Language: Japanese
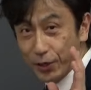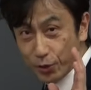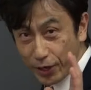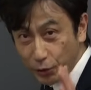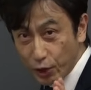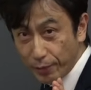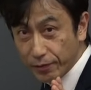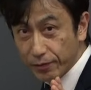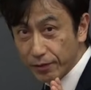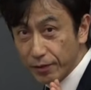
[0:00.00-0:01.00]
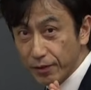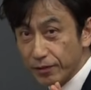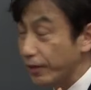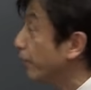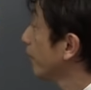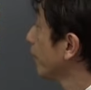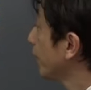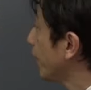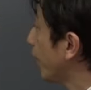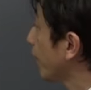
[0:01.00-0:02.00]
用形と言いますね。
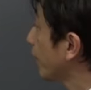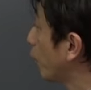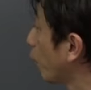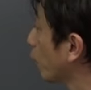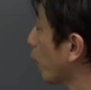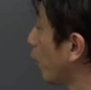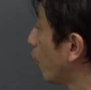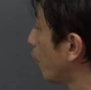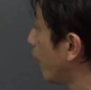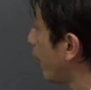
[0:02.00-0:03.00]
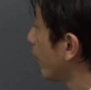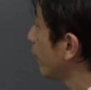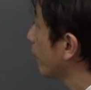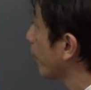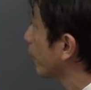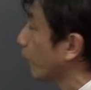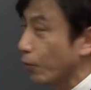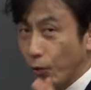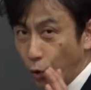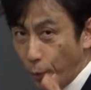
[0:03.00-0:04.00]
以外、このところを連用形
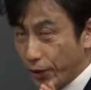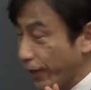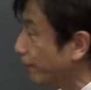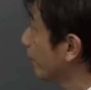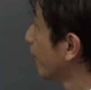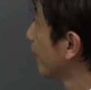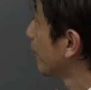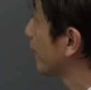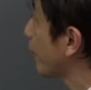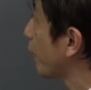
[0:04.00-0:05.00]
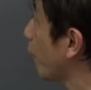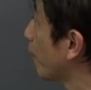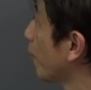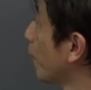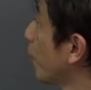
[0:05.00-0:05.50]
と覚えて。次行くよ。